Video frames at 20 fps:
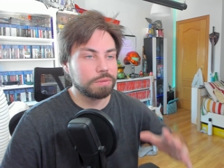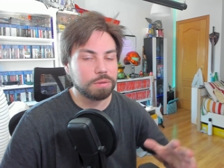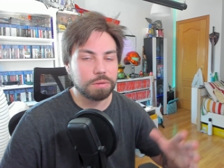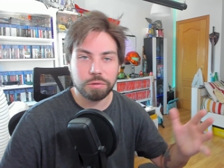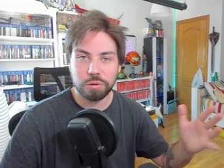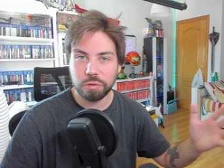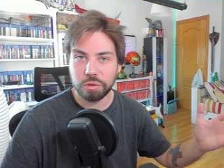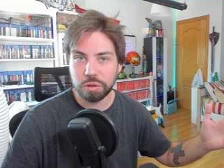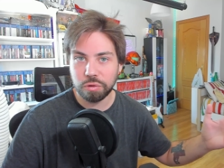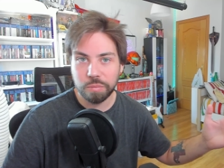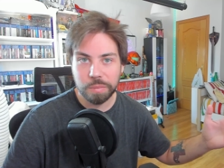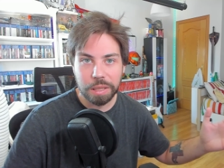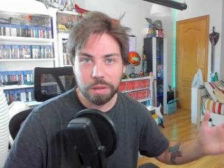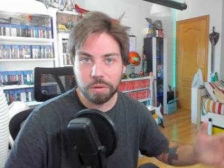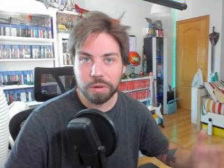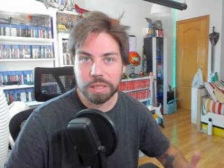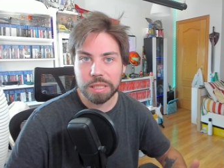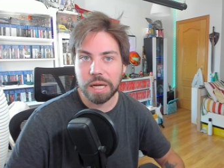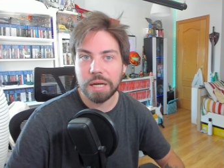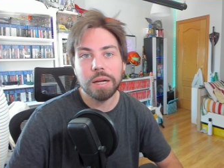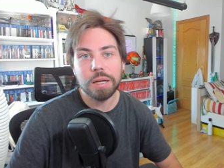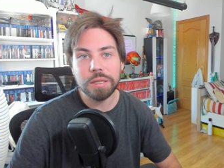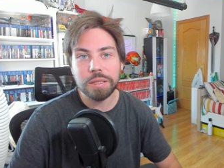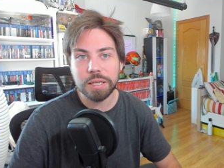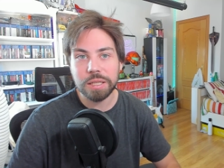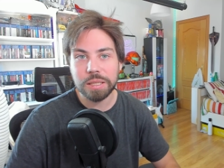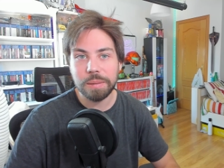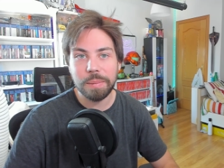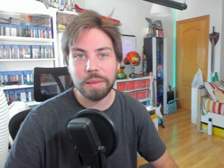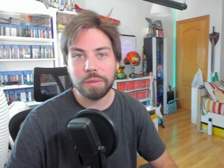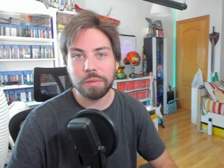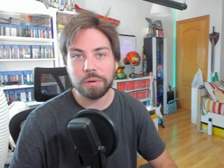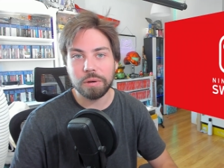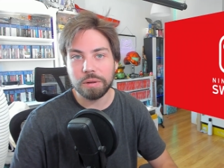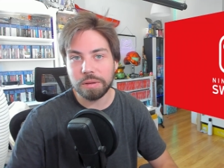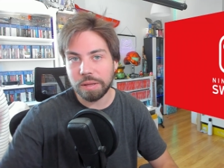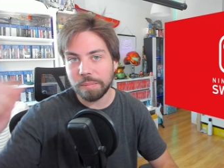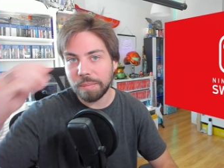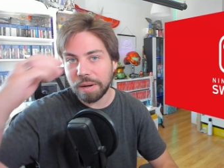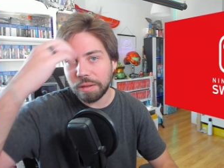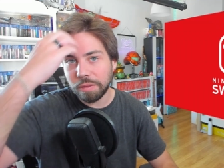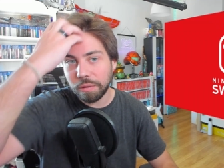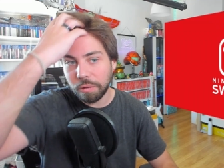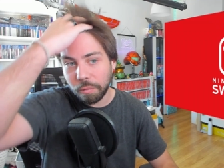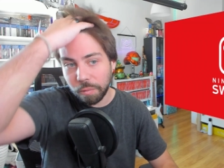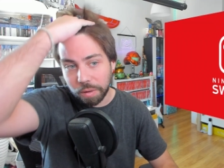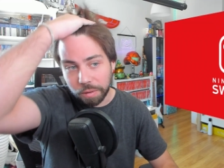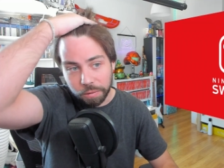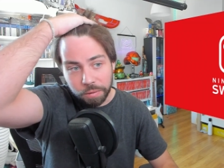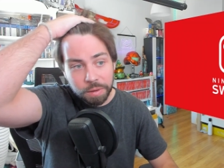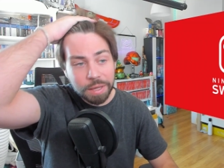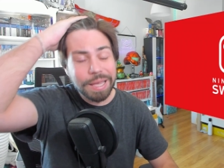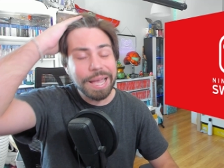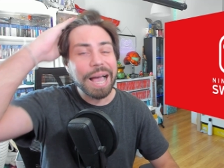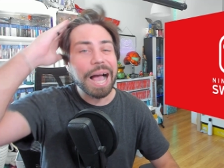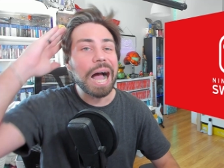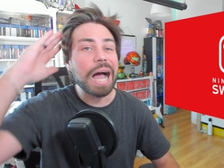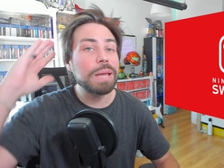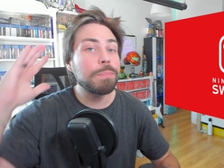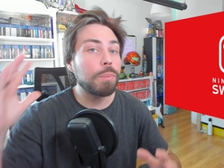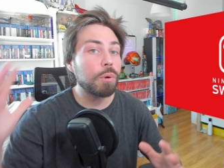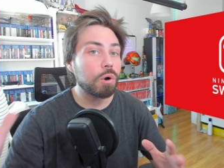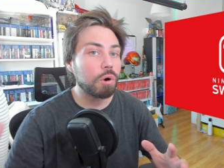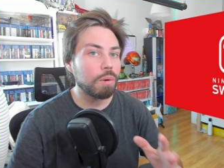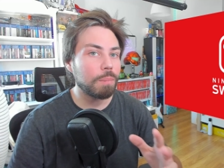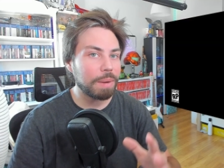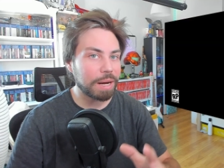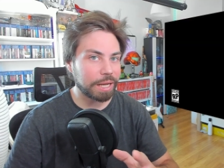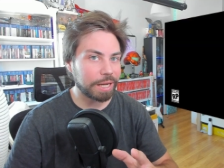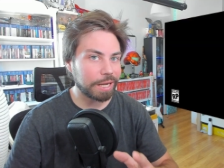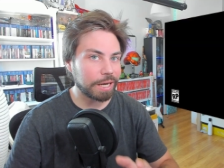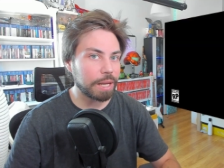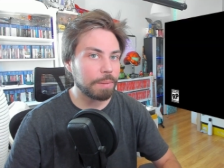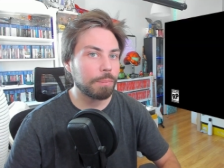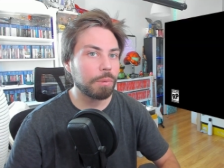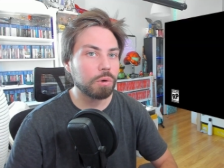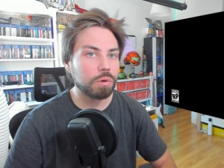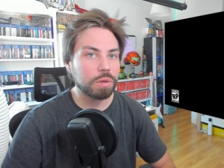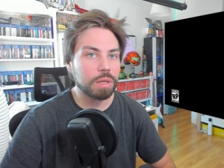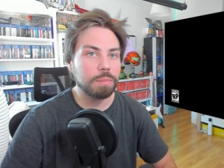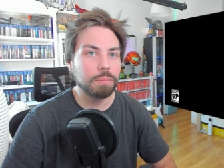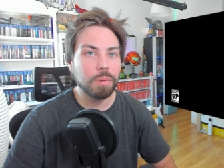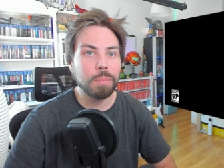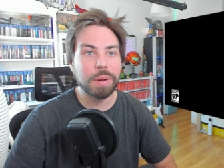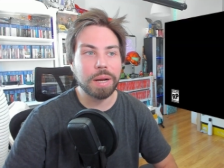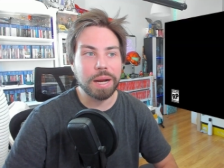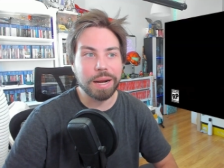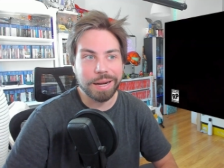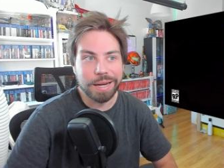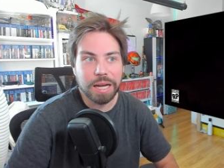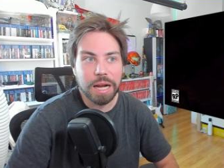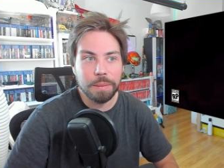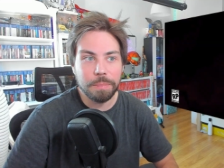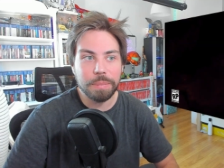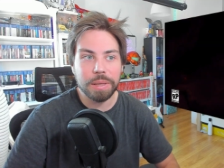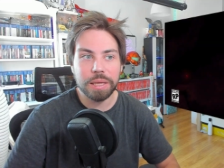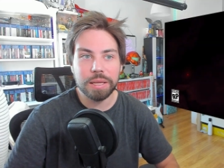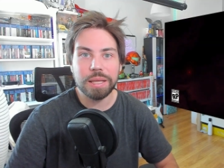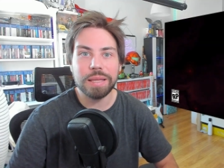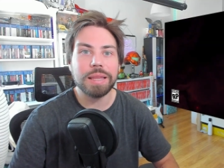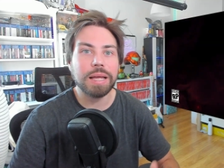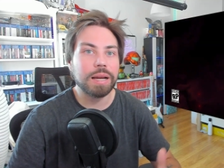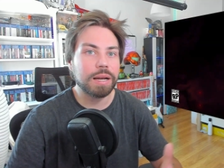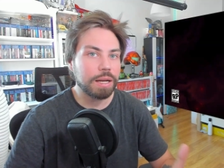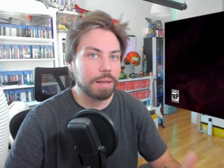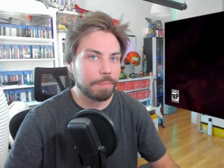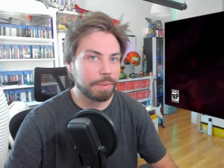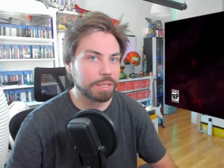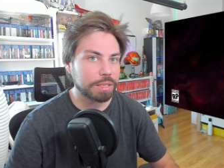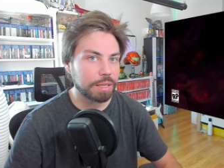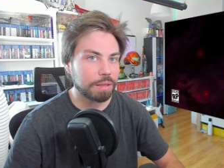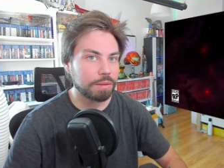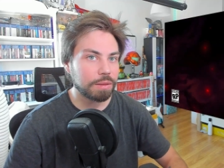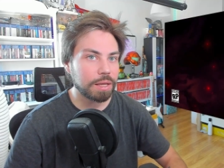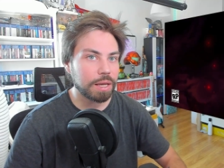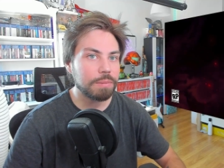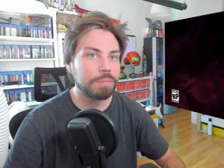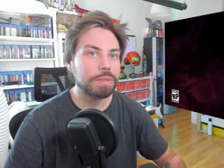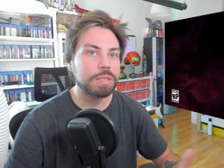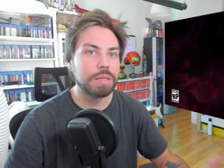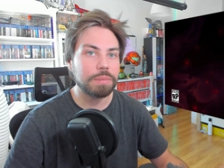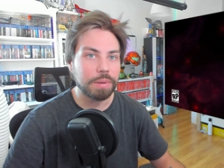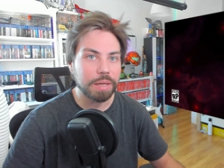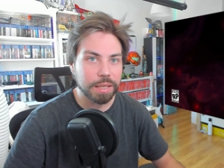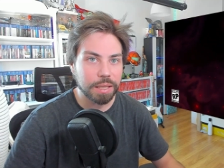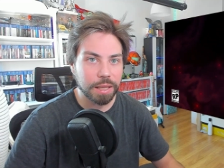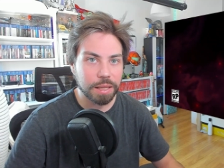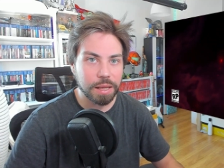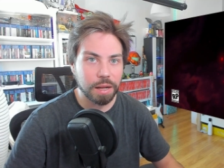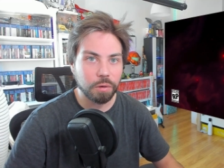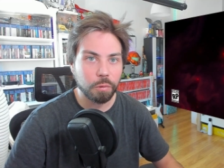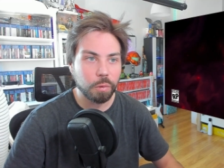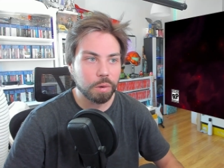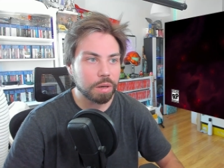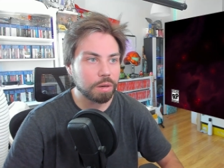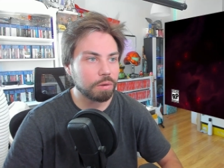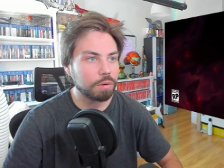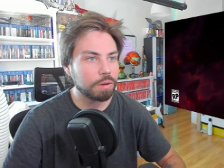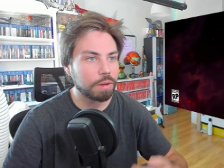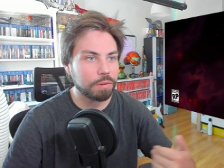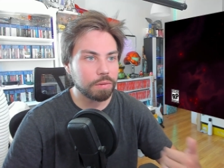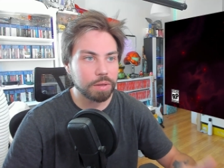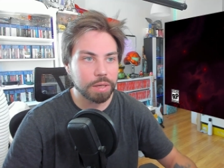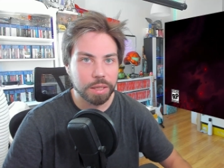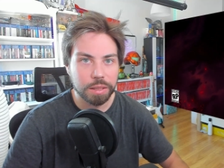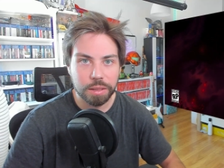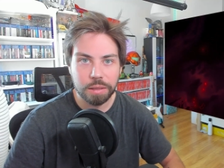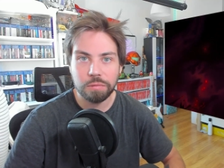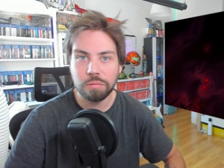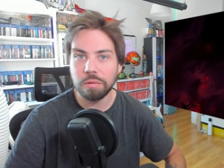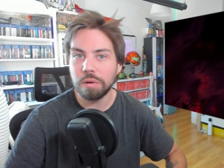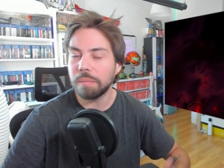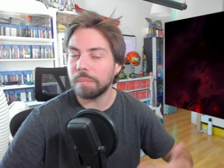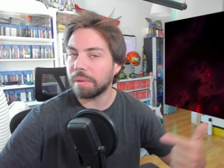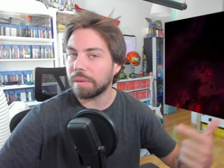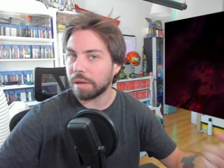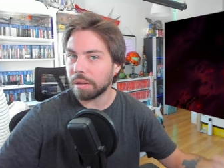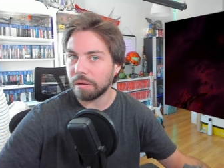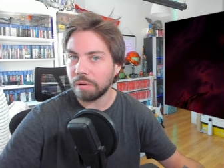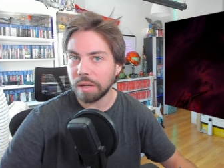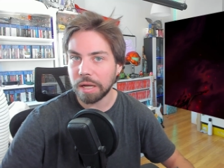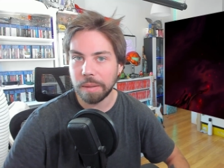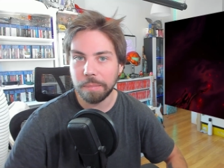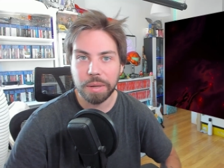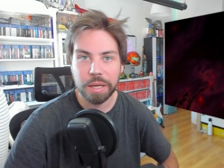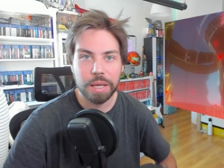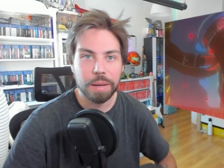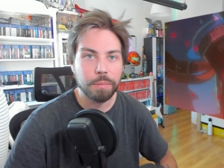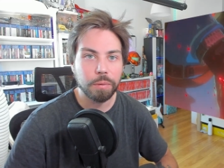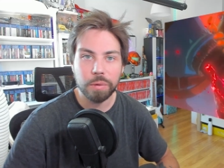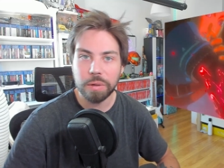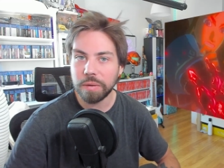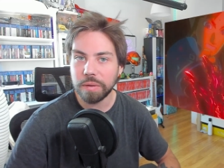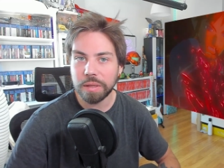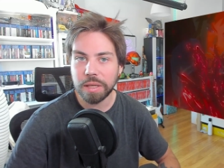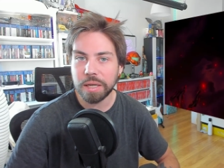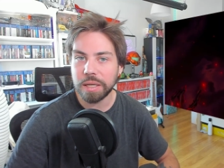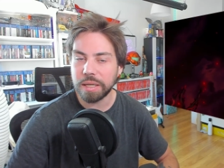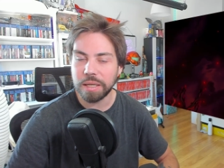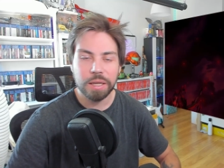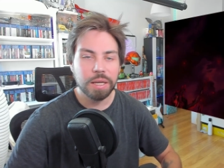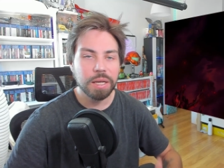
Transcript: yo asumiendo que sale el 3 de marzo, de marzo el juego, hay poco margen, hay poco tiempo para realmente darle presencia y visibilidad al juego, decir el título, empezar con la campaña pública publicitaria,